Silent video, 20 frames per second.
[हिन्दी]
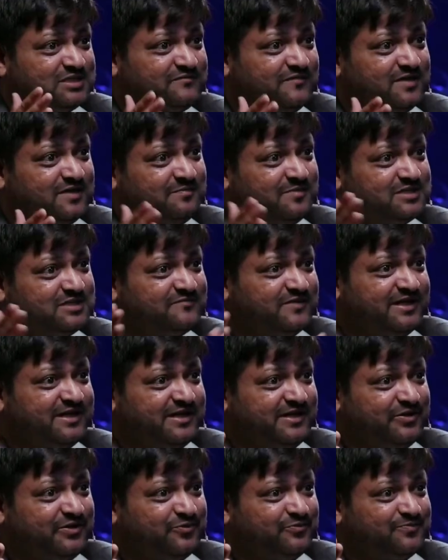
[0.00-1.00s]
plus 1 plus
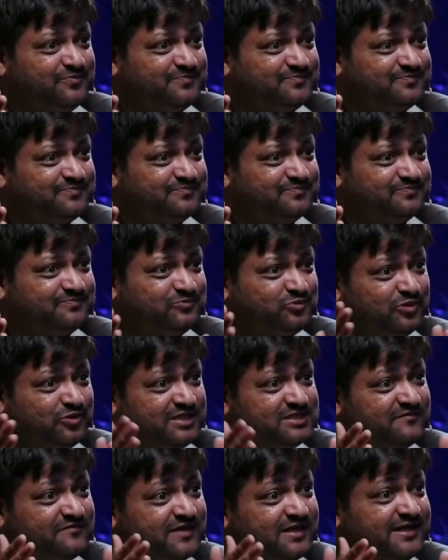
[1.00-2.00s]
182.
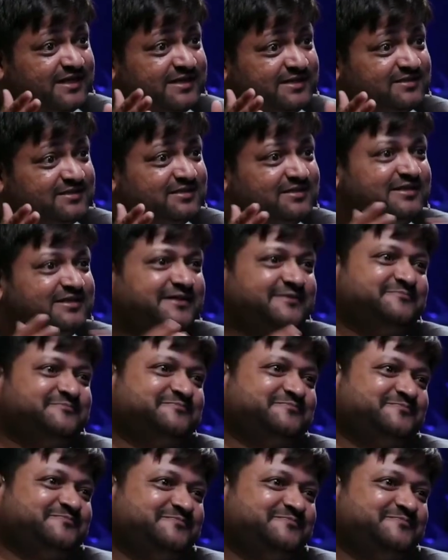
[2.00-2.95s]
Today is the 183rd डे